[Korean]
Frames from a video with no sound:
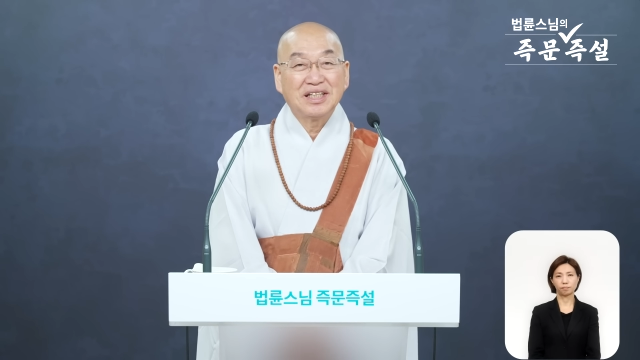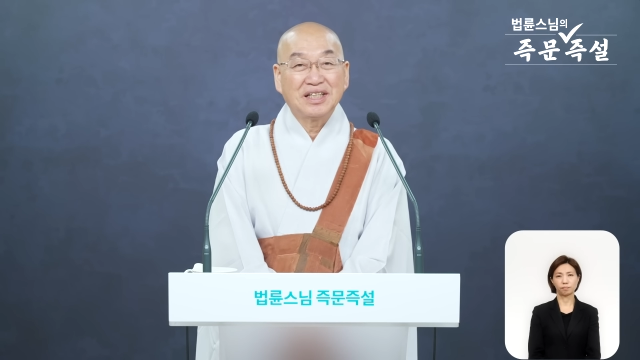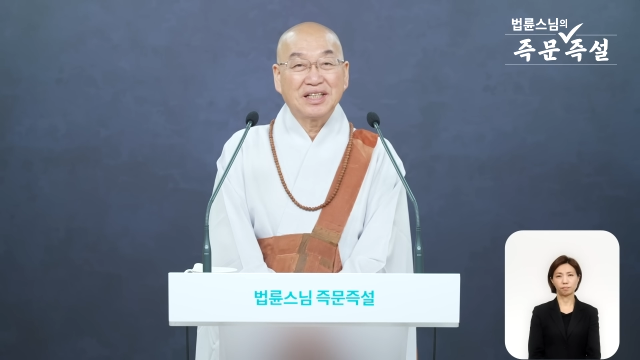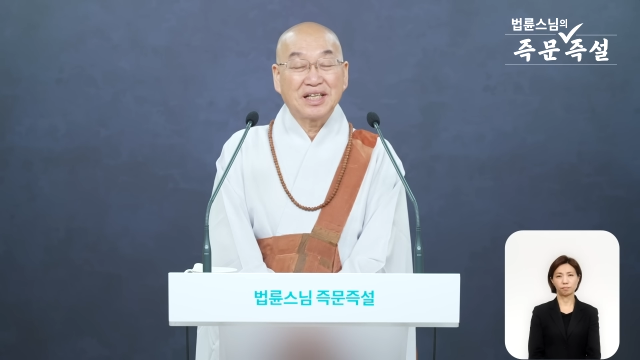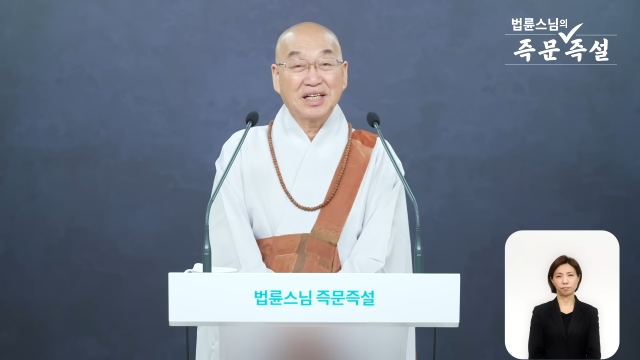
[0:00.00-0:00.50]

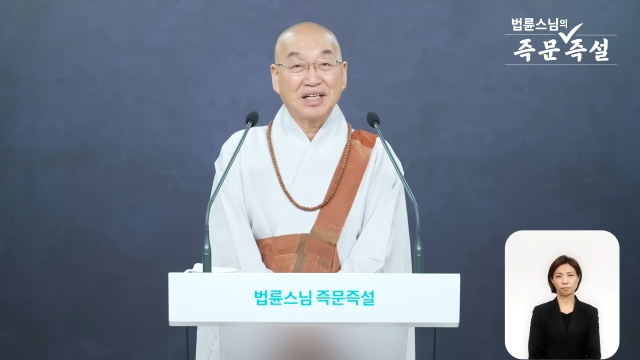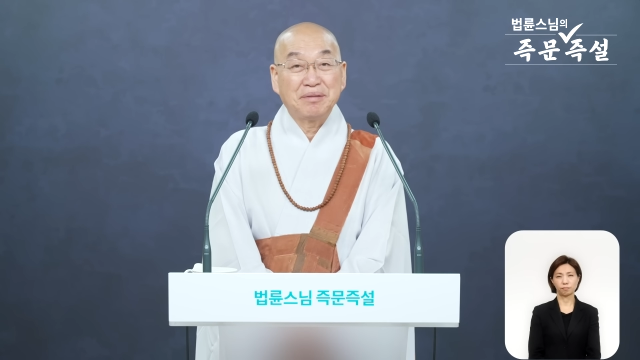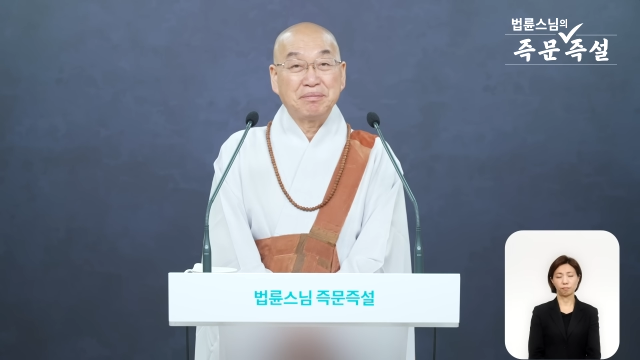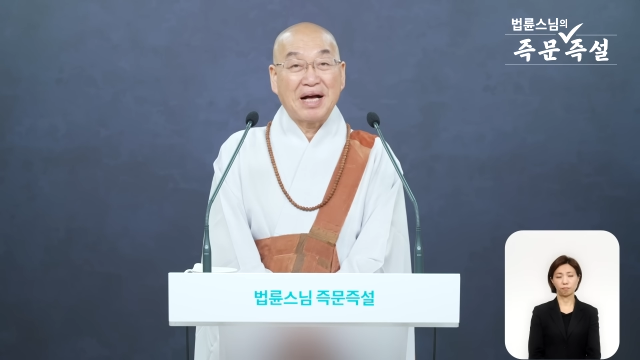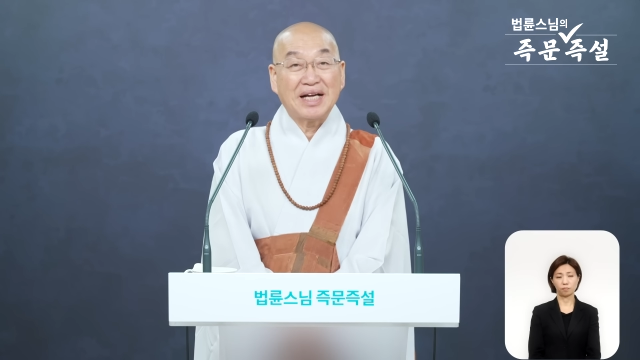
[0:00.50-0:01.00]

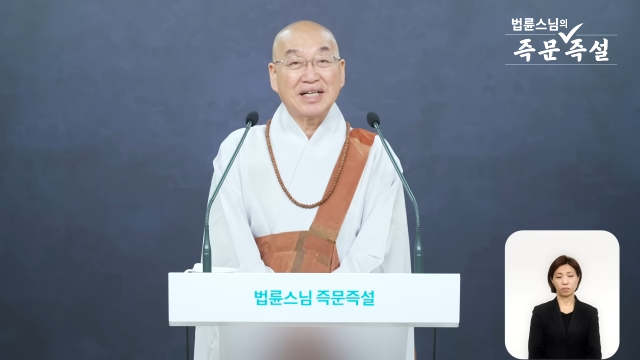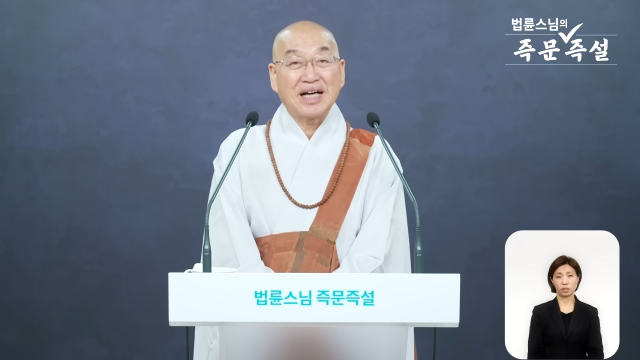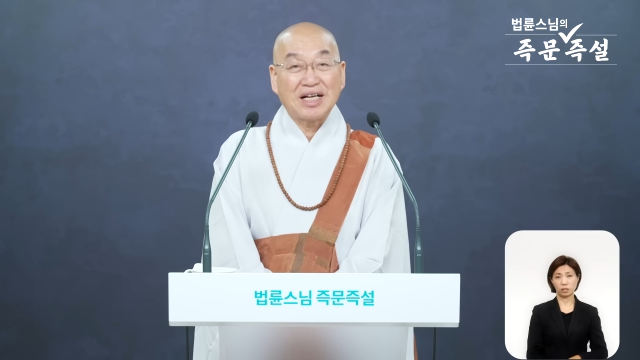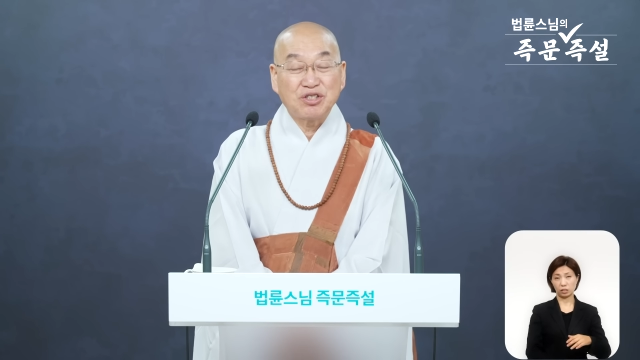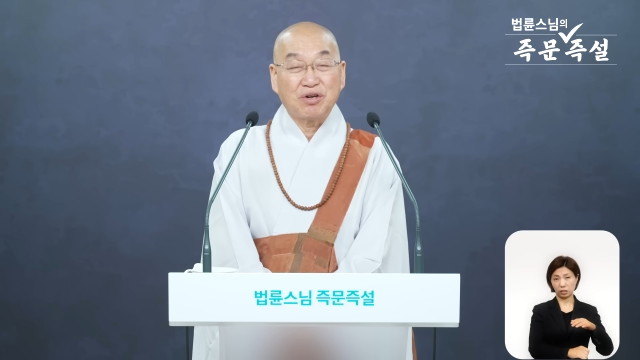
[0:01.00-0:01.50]
이렇게
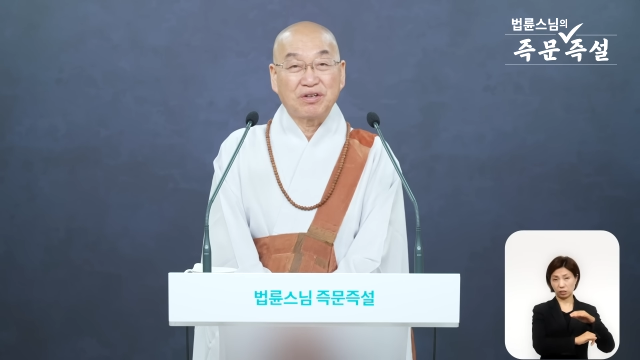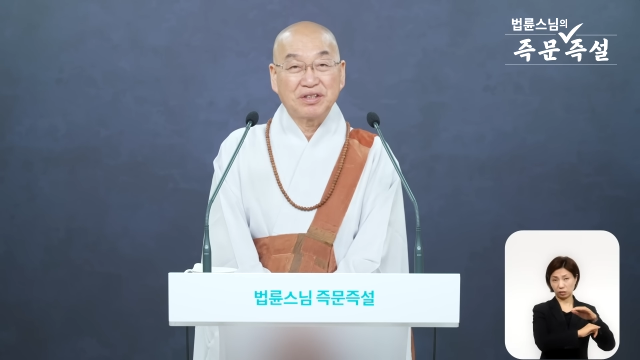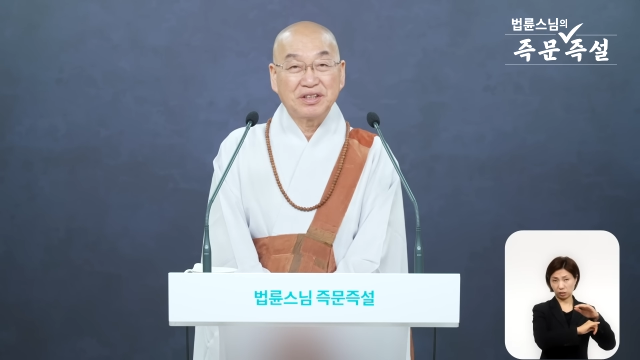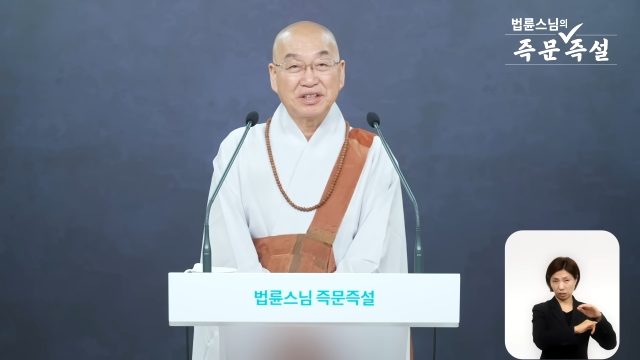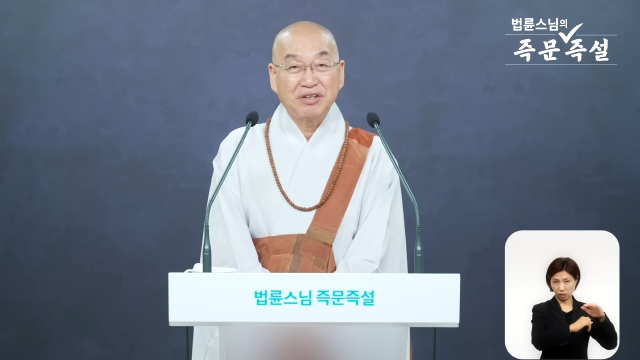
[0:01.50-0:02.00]
많은
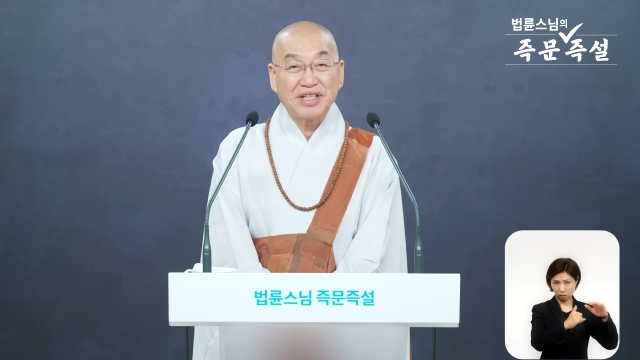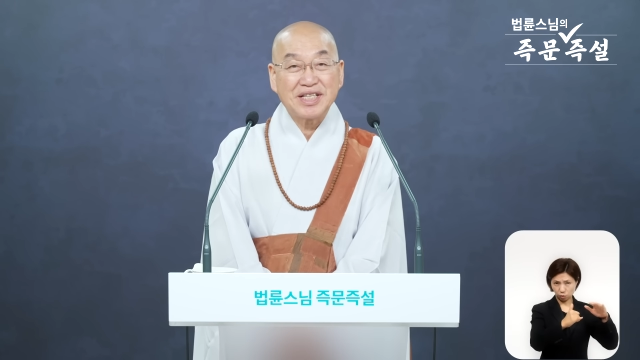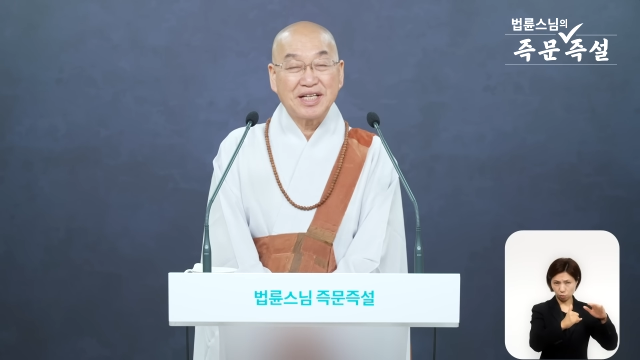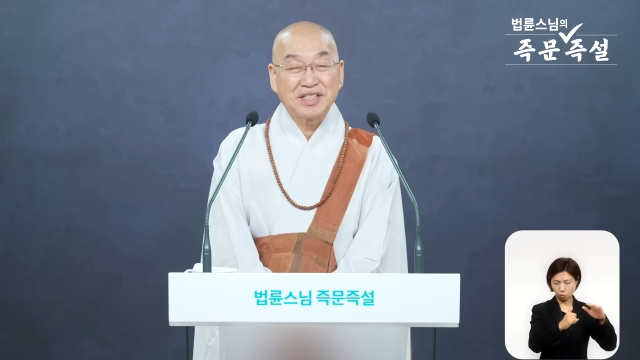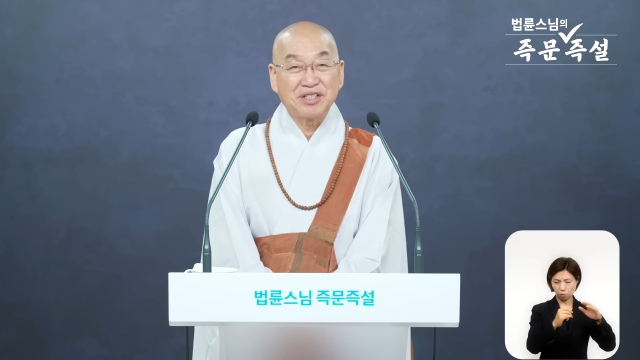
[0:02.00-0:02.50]
가족,
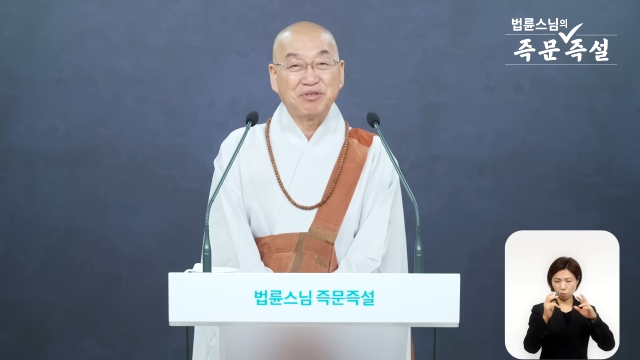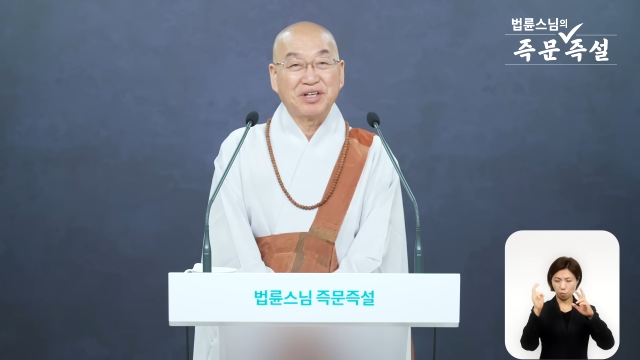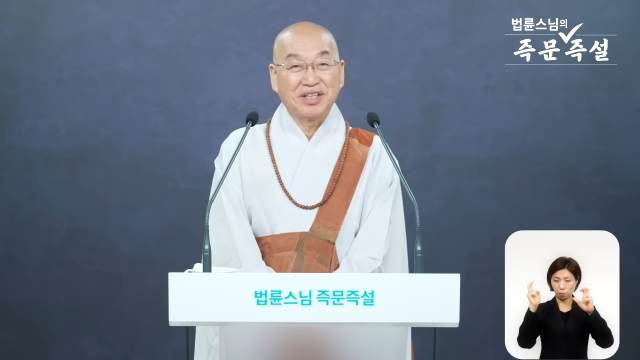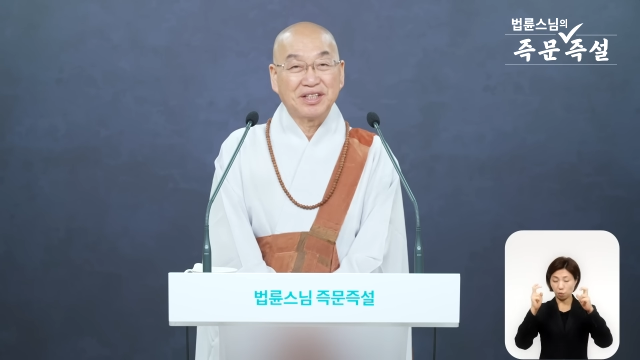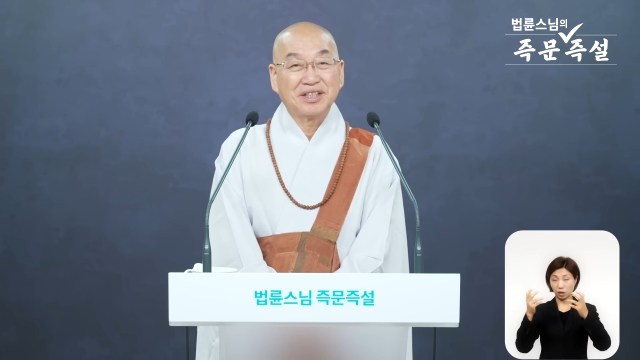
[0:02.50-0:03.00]
회사
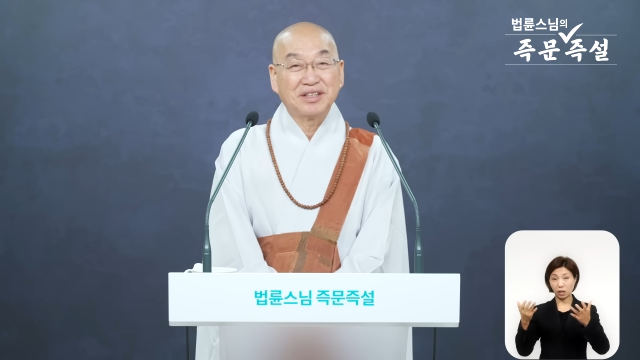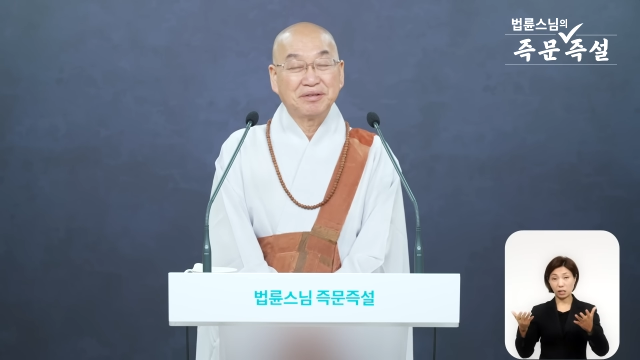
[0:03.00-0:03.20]
직원,